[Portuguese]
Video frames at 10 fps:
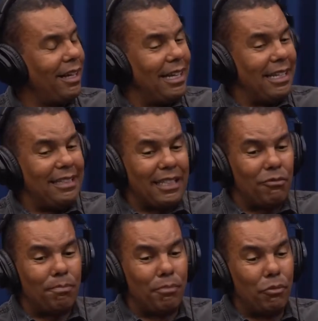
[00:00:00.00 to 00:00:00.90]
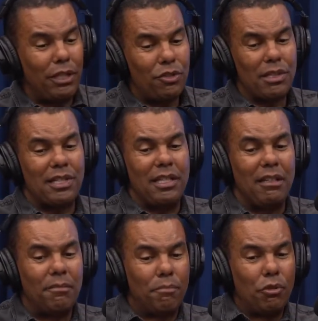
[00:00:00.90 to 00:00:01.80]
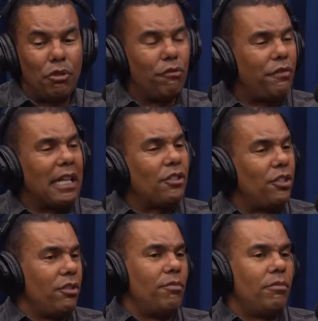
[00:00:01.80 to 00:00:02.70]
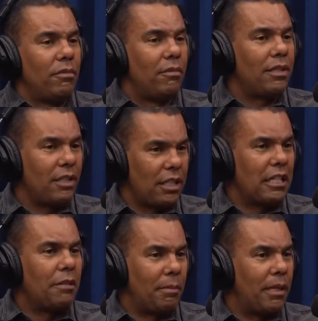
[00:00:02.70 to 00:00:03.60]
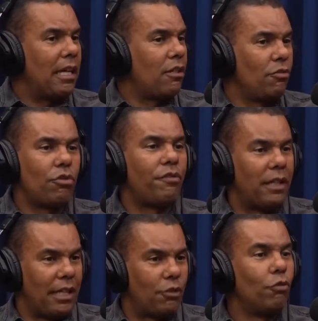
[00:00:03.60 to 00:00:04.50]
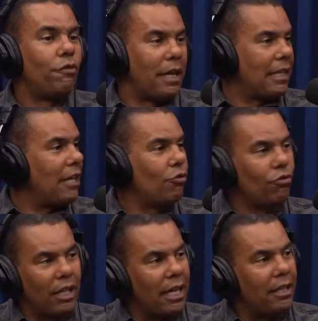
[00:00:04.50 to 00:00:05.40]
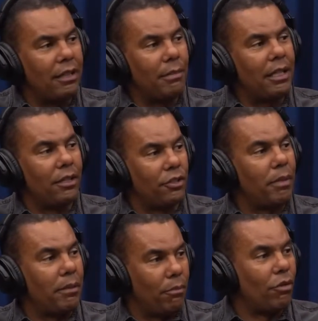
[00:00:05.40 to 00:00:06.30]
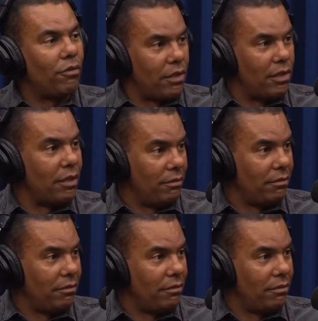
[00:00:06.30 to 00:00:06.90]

Então, por isso, assim, por nenhum fanatismo, eu acho que vocês já deram para pegar que eu não sou fanático. Um fanático não chegaria ali brincando de paintball com você.